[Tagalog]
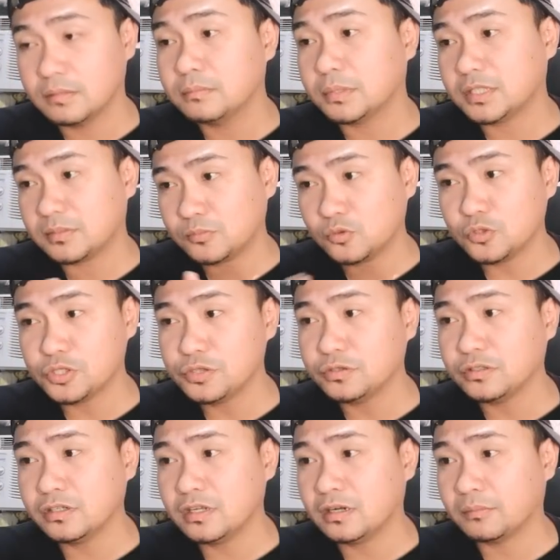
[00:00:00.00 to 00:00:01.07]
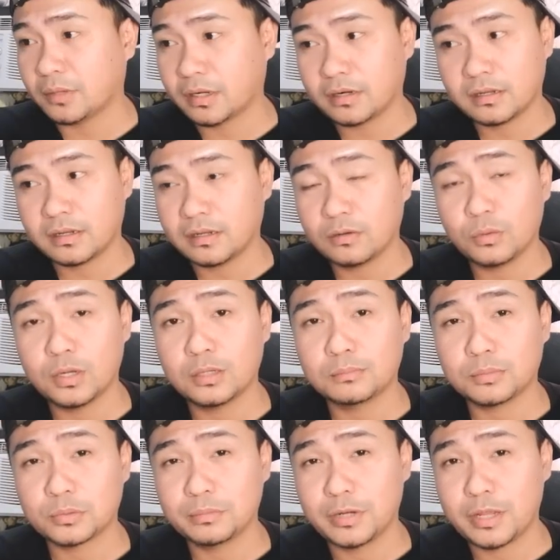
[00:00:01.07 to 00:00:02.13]
Patapusin nyo na lang para walang
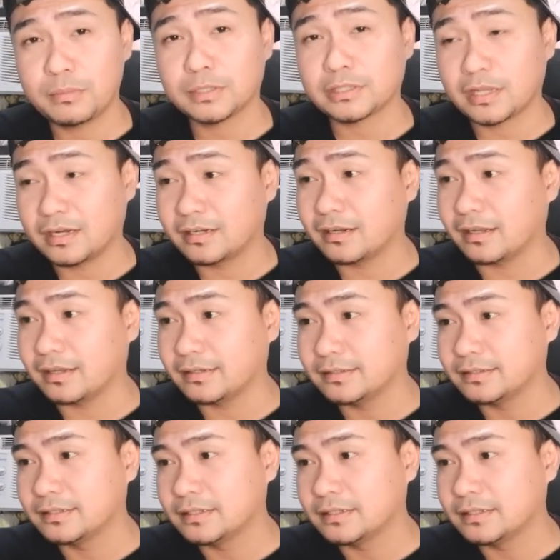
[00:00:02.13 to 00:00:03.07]
problema talaga.